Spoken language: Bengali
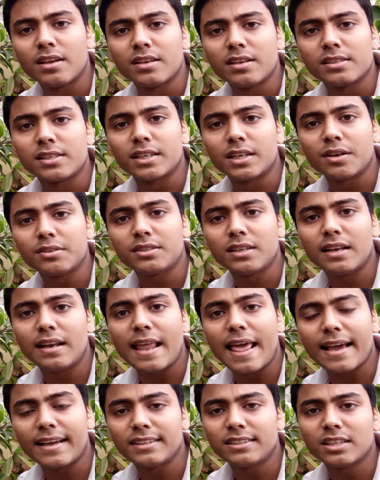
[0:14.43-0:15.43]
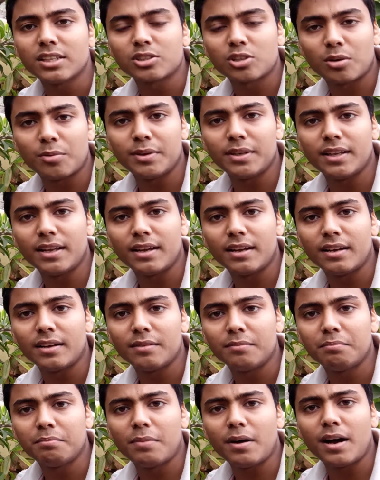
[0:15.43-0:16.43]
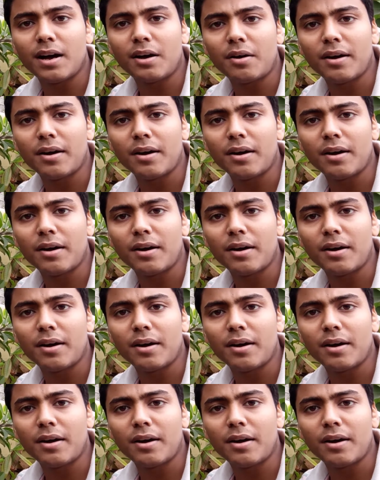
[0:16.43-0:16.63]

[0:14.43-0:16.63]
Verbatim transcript: সেটা হচ্ছে ল্যাংচা সবেদা বা